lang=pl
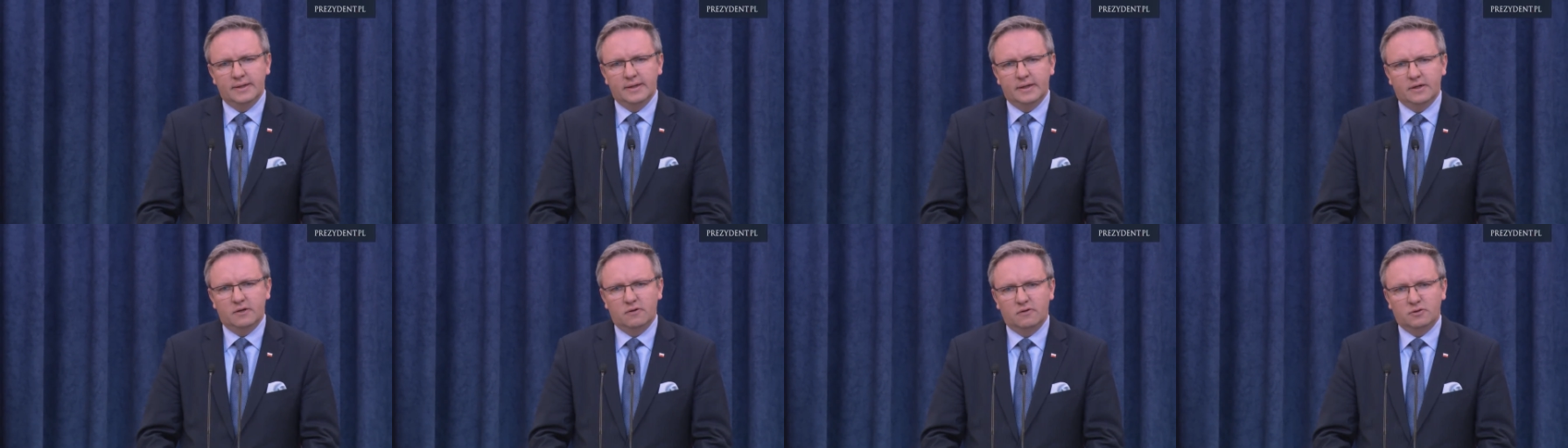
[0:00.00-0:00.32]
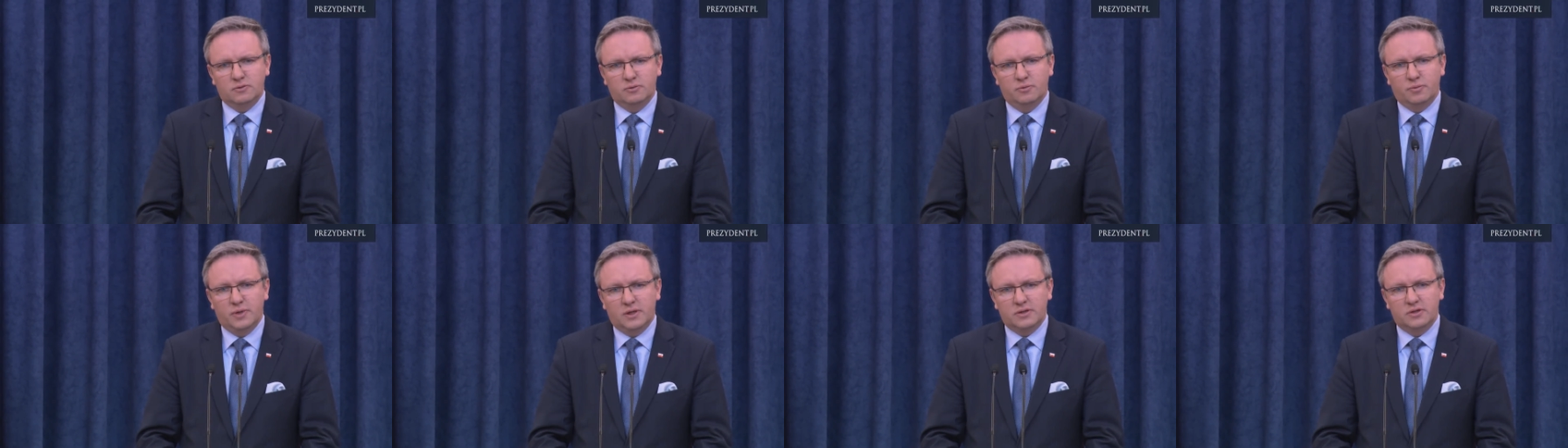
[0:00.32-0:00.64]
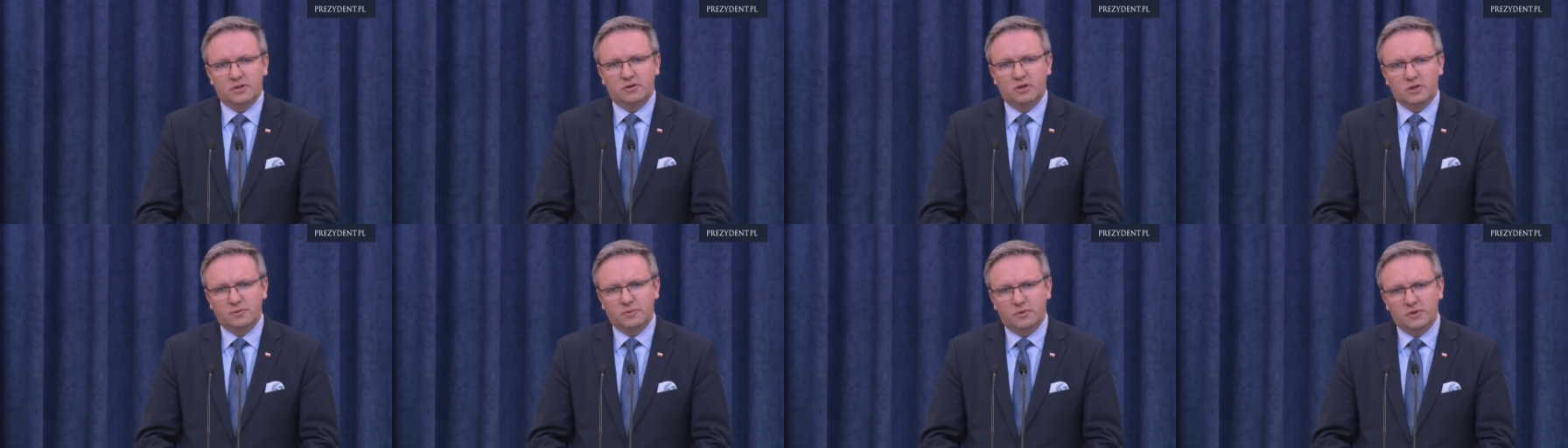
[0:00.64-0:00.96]
o
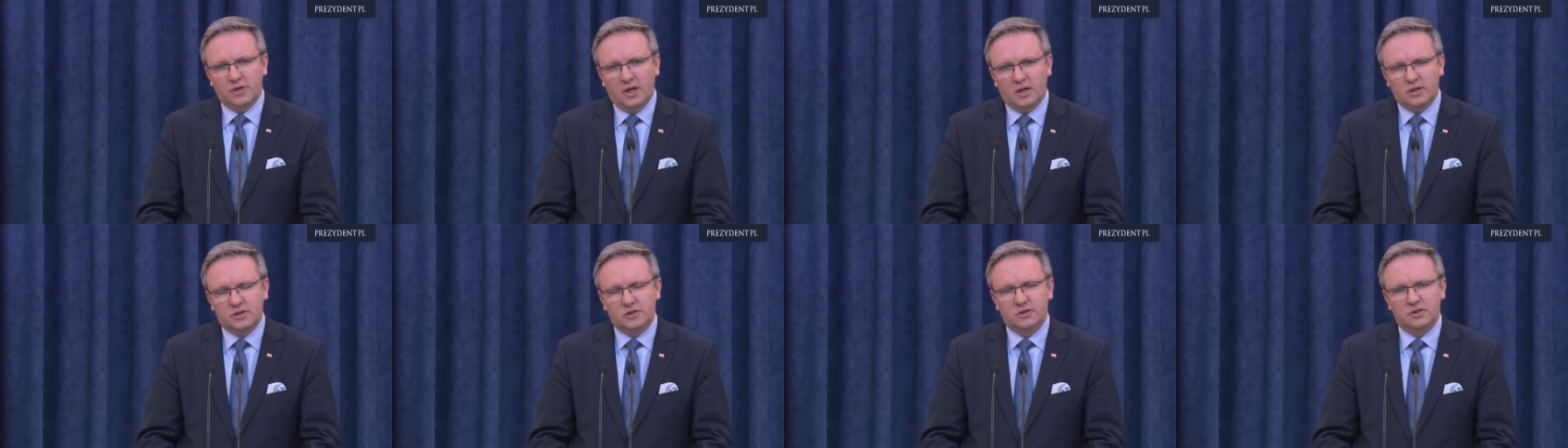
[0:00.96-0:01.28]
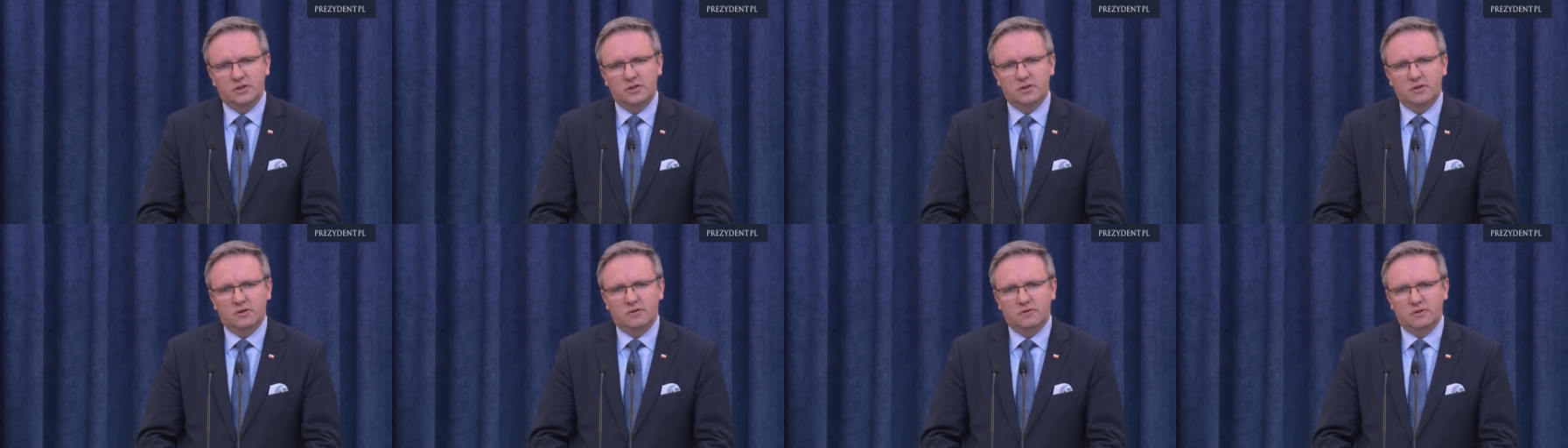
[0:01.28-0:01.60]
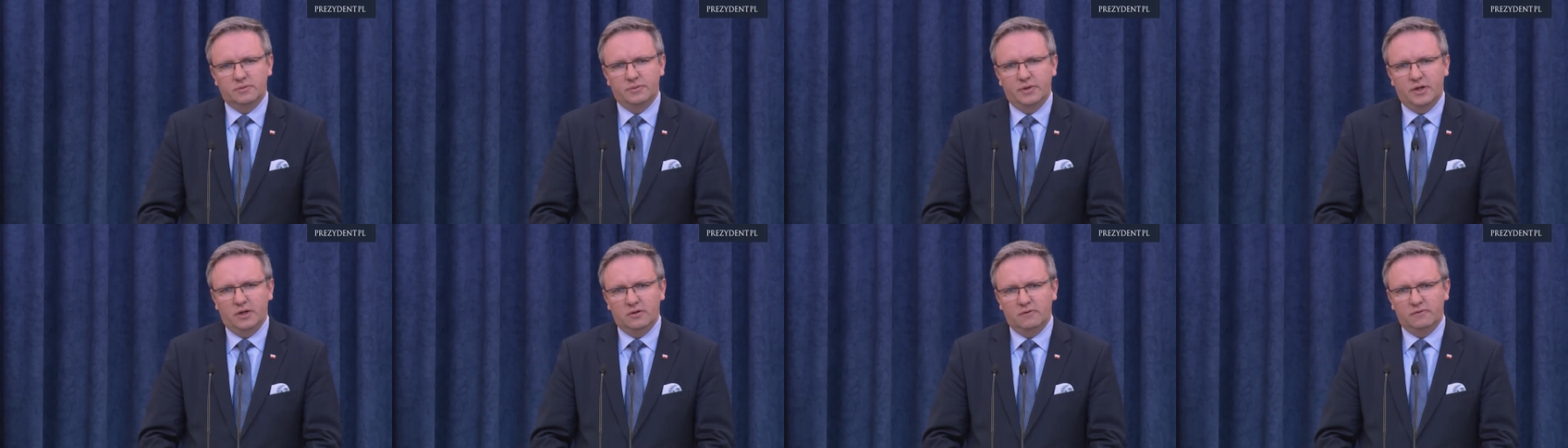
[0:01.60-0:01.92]
współpracy gospodarczej, o
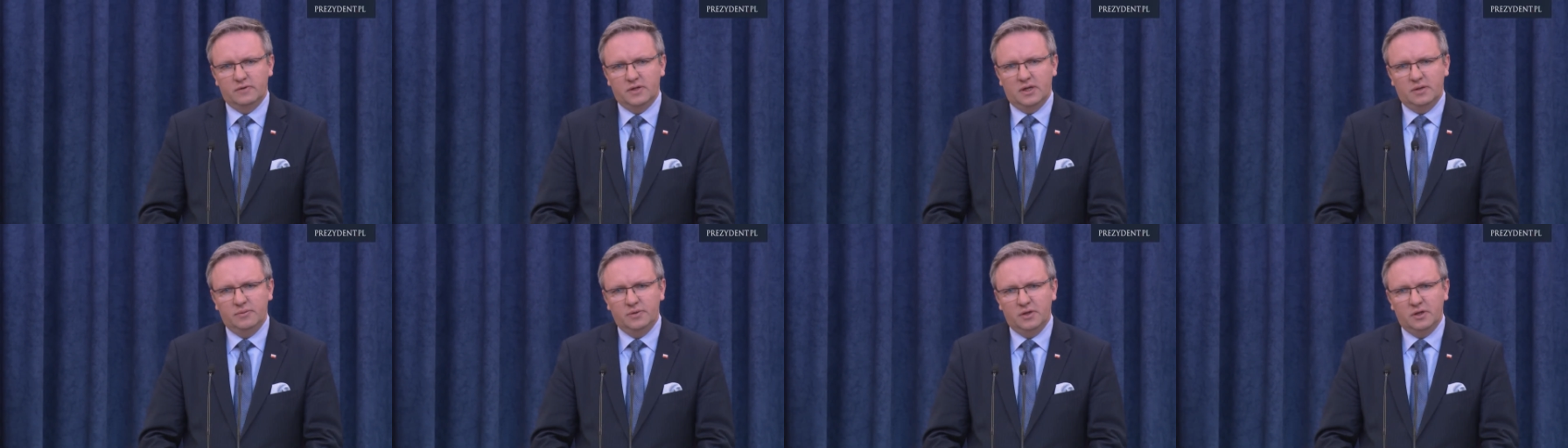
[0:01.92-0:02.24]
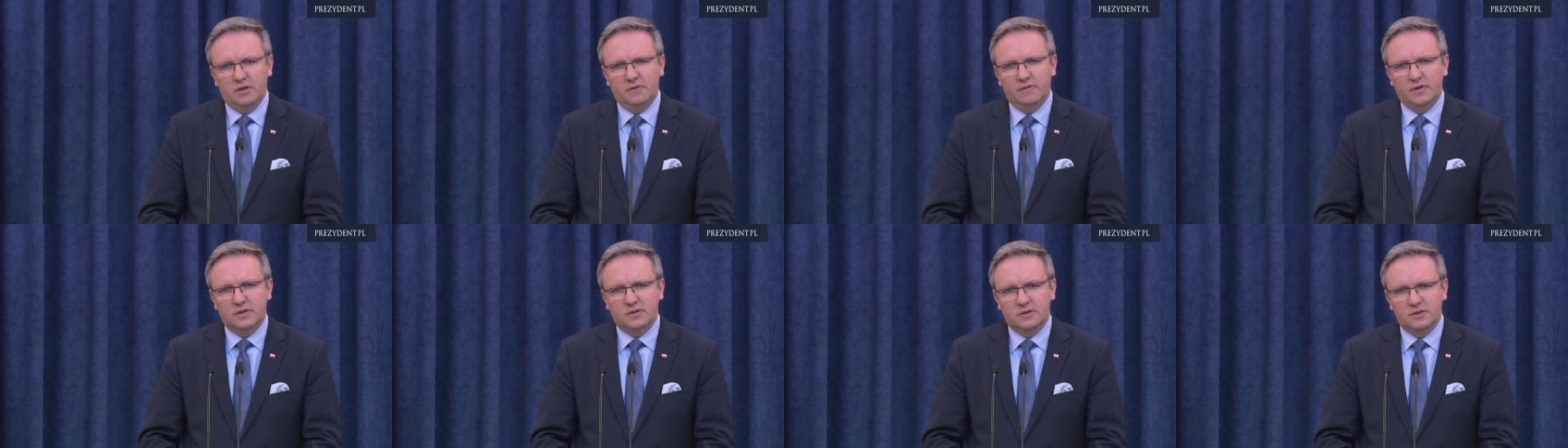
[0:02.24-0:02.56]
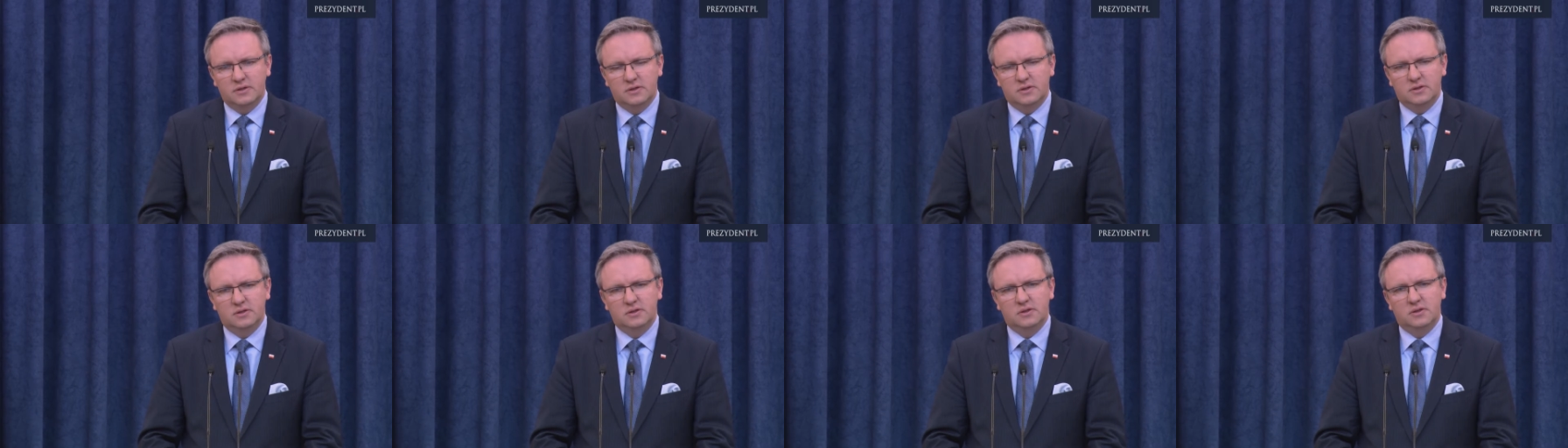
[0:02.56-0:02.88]
wspieraniu wzajemnych
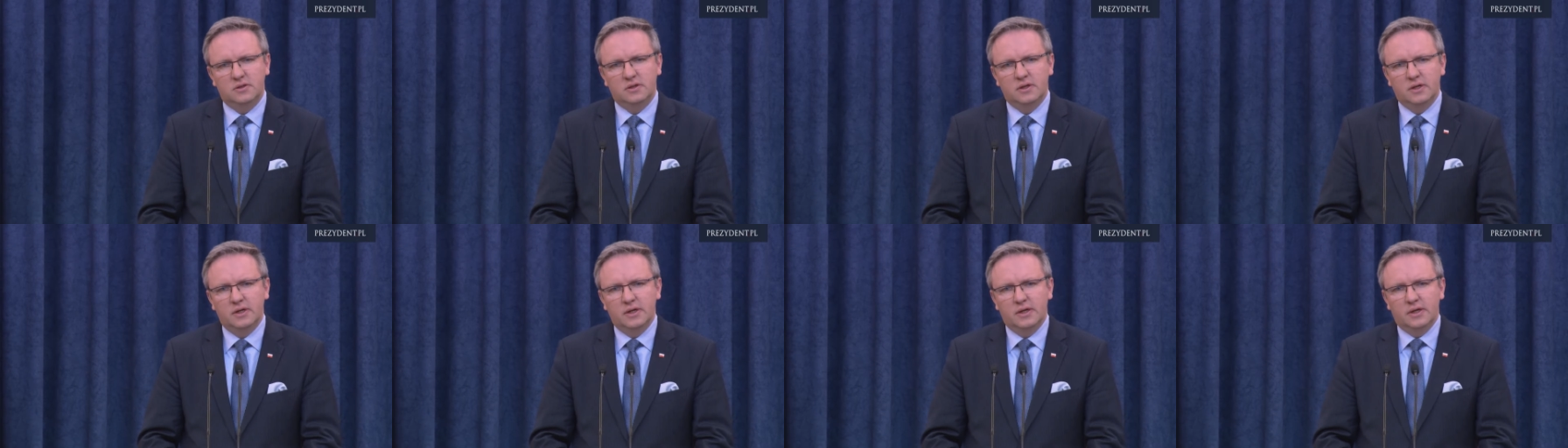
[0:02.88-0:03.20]
inwestycji,